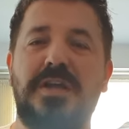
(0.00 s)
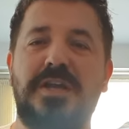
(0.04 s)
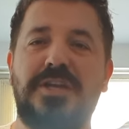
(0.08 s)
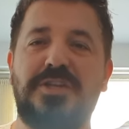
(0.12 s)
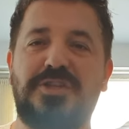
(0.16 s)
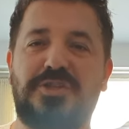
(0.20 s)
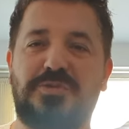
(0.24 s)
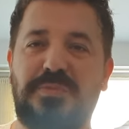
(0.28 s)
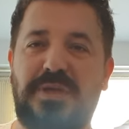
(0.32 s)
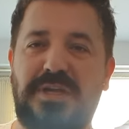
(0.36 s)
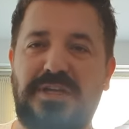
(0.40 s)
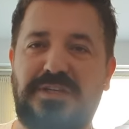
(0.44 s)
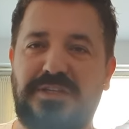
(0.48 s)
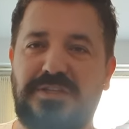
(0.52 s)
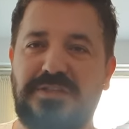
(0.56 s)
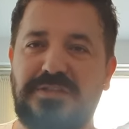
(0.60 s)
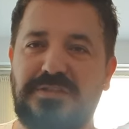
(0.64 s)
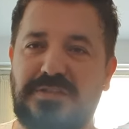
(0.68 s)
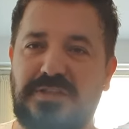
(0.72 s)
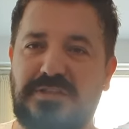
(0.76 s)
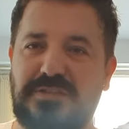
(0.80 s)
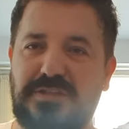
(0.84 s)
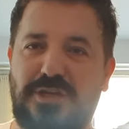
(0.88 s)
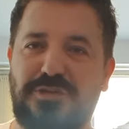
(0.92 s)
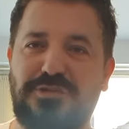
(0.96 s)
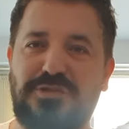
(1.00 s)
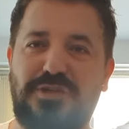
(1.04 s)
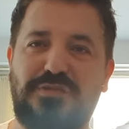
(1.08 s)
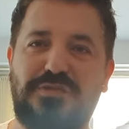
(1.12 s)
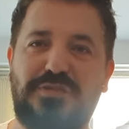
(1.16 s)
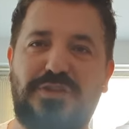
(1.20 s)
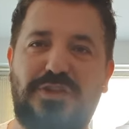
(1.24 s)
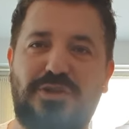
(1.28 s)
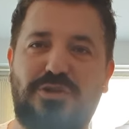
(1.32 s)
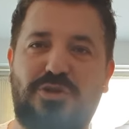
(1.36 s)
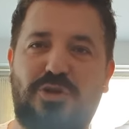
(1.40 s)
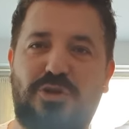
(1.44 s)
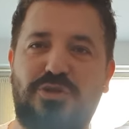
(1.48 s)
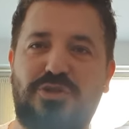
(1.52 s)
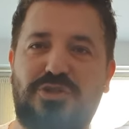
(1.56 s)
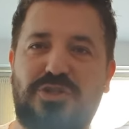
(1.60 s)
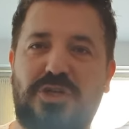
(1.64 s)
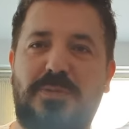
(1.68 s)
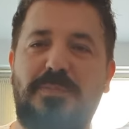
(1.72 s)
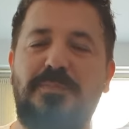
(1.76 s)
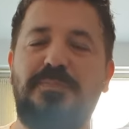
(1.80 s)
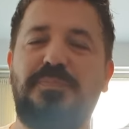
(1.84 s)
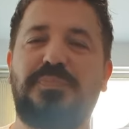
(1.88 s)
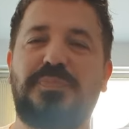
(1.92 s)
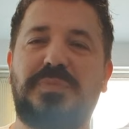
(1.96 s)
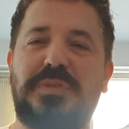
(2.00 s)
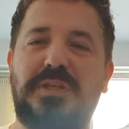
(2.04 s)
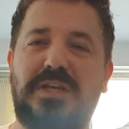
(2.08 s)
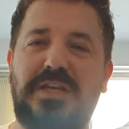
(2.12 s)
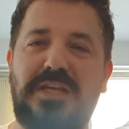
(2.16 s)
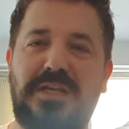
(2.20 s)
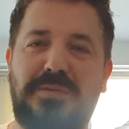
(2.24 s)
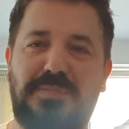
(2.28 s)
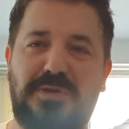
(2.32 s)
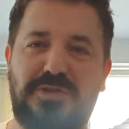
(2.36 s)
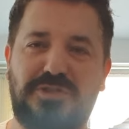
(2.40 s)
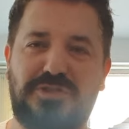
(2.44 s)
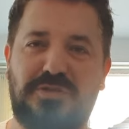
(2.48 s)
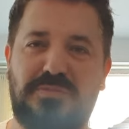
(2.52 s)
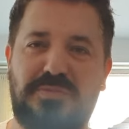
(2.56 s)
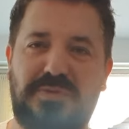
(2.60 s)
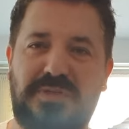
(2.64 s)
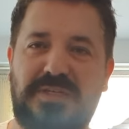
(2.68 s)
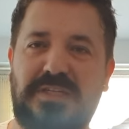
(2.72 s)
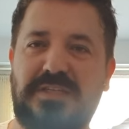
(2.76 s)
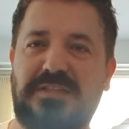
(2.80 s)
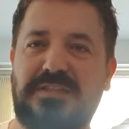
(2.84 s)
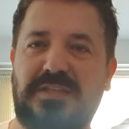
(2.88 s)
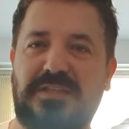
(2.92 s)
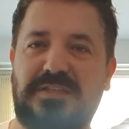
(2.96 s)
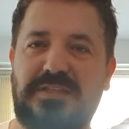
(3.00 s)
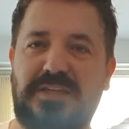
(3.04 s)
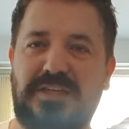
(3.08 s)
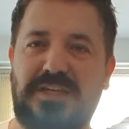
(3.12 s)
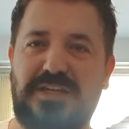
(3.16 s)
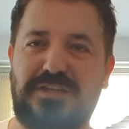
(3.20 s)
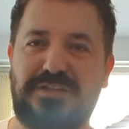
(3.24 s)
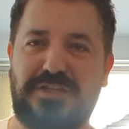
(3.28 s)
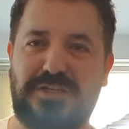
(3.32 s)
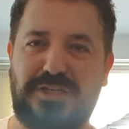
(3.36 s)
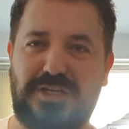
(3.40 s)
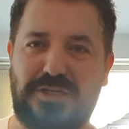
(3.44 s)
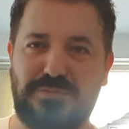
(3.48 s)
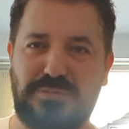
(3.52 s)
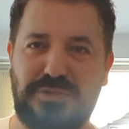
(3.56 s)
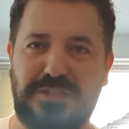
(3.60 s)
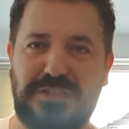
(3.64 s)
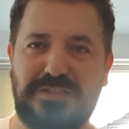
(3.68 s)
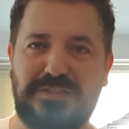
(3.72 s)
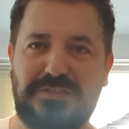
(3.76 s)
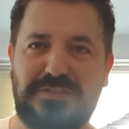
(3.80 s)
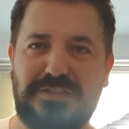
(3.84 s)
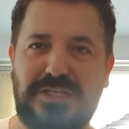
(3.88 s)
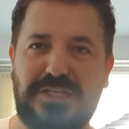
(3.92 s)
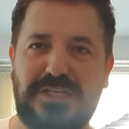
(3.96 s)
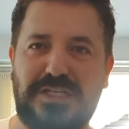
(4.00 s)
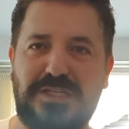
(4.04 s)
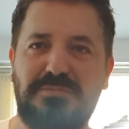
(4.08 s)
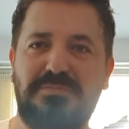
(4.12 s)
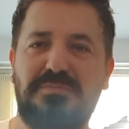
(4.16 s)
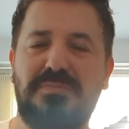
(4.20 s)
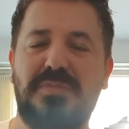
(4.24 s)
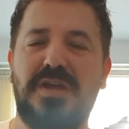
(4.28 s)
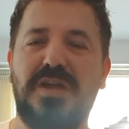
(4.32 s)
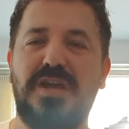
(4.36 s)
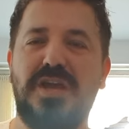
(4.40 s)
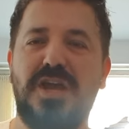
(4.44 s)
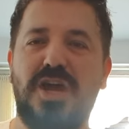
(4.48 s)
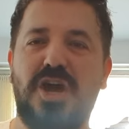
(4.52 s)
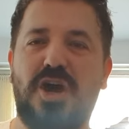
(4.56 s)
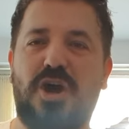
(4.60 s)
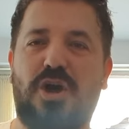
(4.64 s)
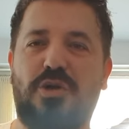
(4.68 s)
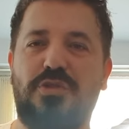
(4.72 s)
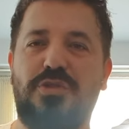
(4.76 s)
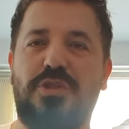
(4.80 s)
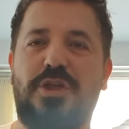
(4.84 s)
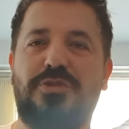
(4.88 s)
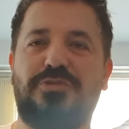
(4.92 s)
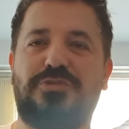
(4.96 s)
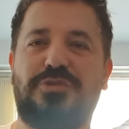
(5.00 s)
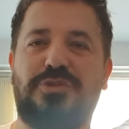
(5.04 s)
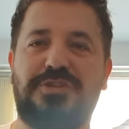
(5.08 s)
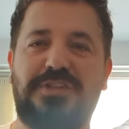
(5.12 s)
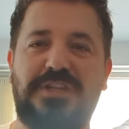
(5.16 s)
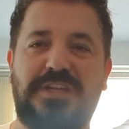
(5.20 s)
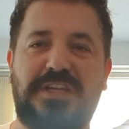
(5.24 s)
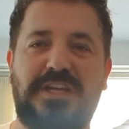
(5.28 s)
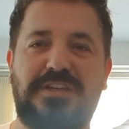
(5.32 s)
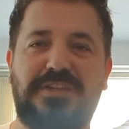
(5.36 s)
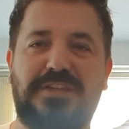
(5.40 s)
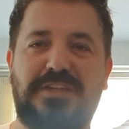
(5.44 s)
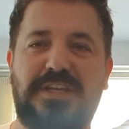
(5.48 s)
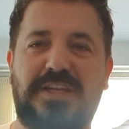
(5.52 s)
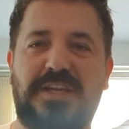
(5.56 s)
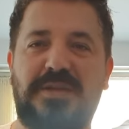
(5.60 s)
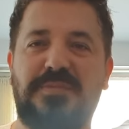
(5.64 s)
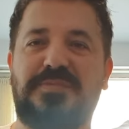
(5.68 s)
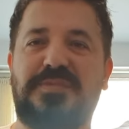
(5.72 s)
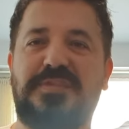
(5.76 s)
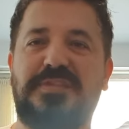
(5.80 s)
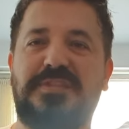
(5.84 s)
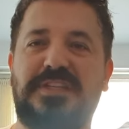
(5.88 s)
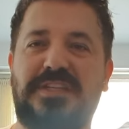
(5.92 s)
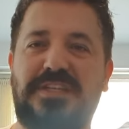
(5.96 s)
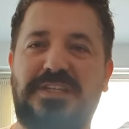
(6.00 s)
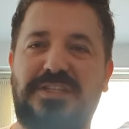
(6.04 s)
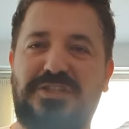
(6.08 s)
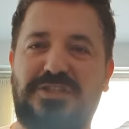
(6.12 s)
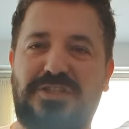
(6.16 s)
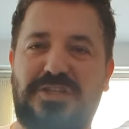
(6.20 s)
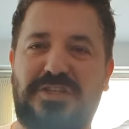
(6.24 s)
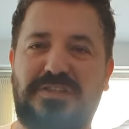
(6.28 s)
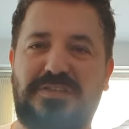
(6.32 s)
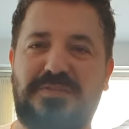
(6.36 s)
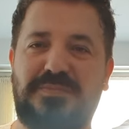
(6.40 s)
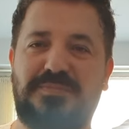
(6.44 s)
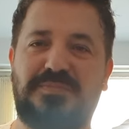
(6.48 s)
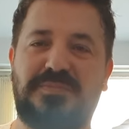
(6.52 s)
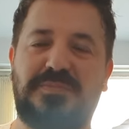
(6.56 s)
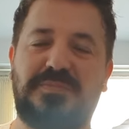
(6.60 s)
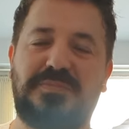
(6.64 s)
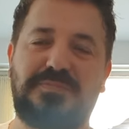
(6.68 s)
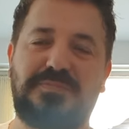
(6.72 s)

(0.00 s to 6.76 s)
Şimdi ekranın da sağ tarafına da koyacağım. İlk başta birlikte teker teker bir izleyelim. Ondan sonra teker teker hepsini deneyeceğiz.